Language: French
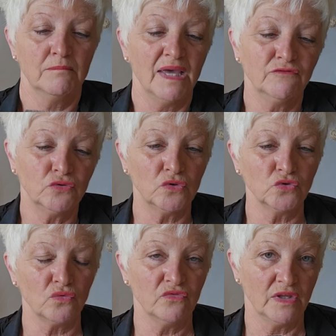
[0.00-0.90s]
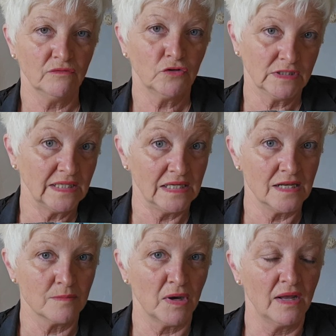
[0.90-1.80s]
ben, vous retrouvez votre
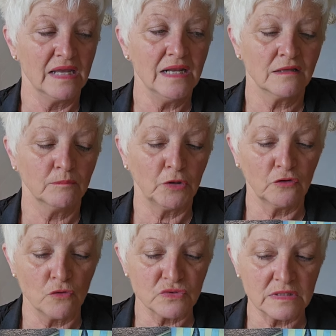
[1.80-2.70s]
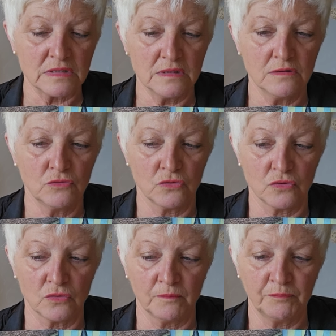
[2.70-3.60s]
équilibre. Il est important aussi
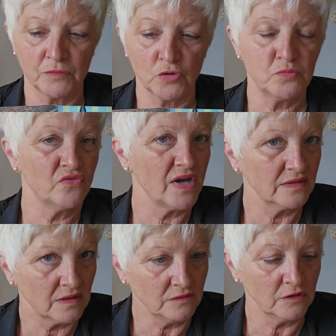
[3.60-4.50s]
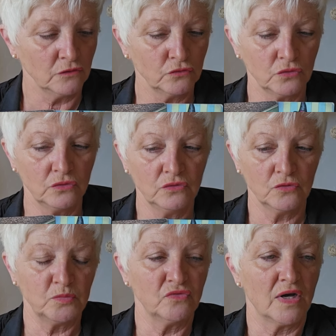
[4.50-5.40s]
de, de pouvoir être entendu,
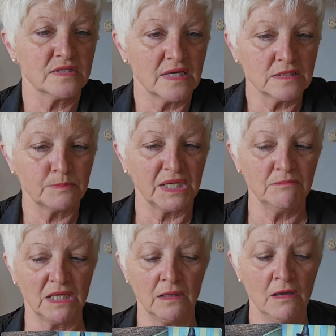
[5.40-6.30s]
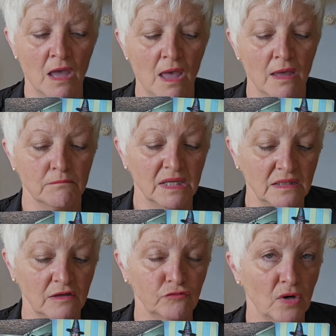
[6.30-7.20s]
de pouvoir s'exprimer,
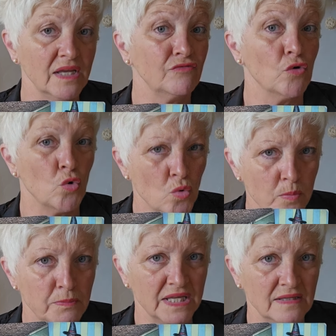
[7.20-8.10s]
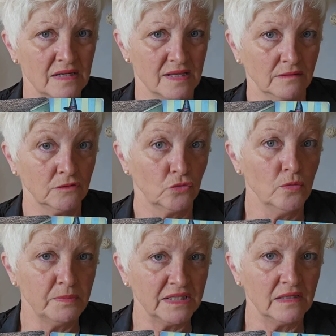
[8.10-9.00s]
mais des fois il faut couper des liens,
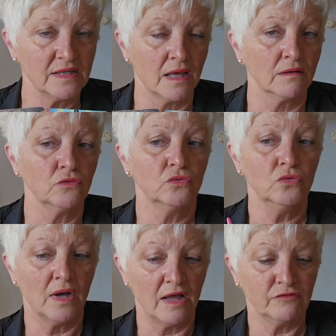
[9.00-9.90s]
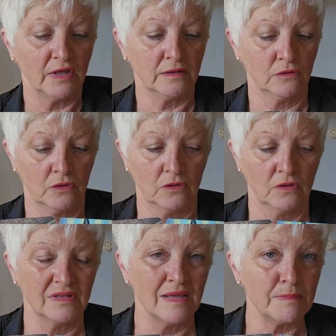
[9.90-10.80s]
couper des liens ou avec
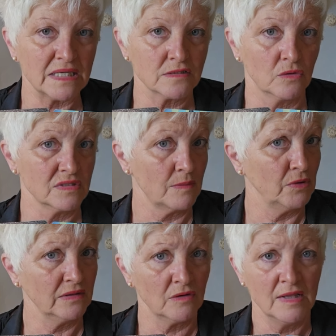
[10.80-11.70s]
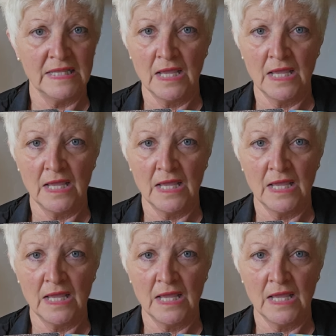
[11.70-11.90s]
euh, des personnes. Ça peut être